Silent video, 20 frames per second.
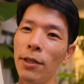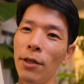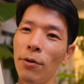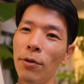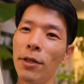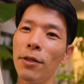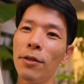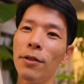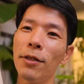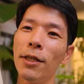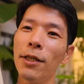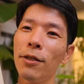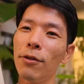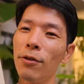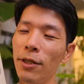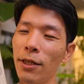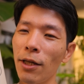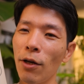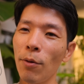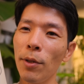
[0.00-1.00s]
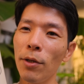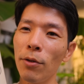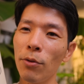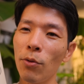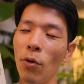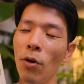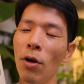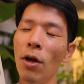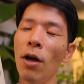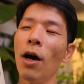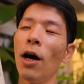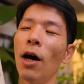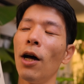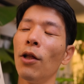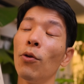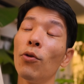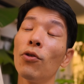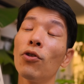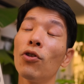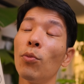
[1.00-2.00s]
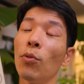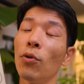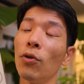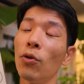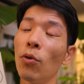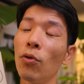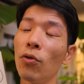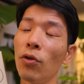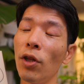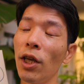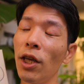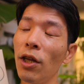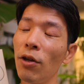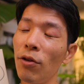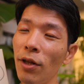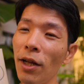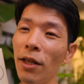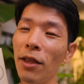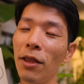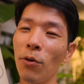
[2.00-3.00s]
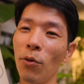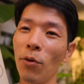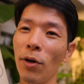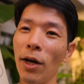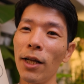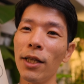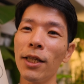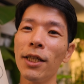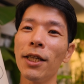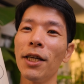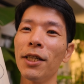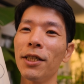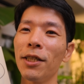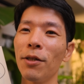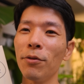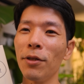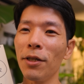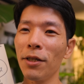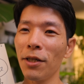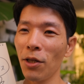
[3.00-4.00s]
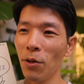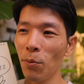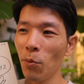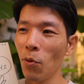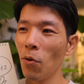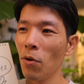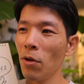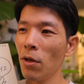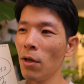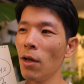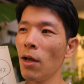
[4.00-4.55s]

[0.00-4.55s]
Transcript: してる羊さんを見ると、あの人もよくできるなって勘違いしちゃうんですけども、